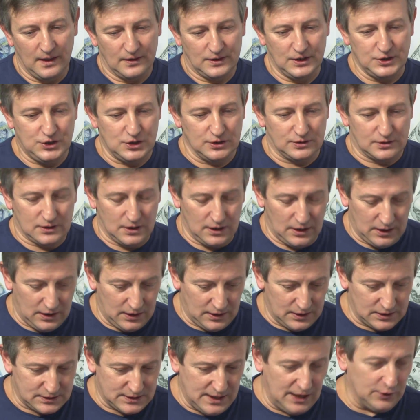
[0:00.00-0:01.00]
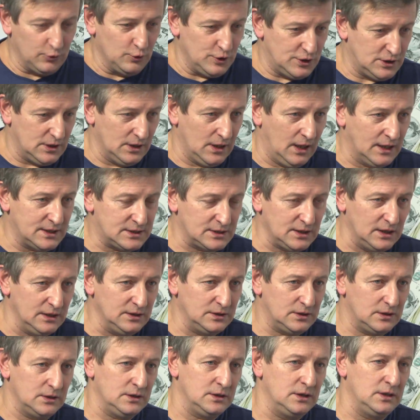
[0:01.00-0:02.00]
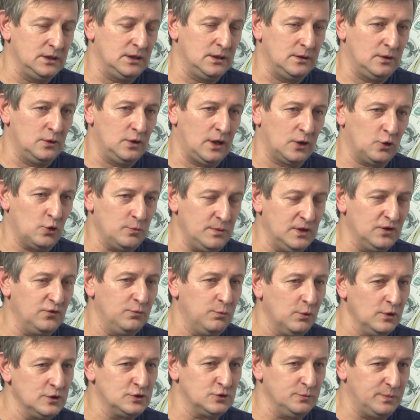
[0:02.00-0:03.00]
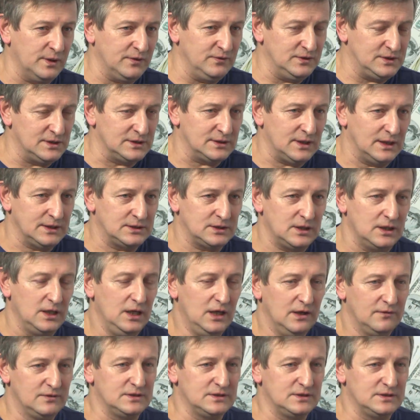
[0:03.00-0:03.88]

Значит, э, следующий акцент, э, аргумент в пользу приватизации.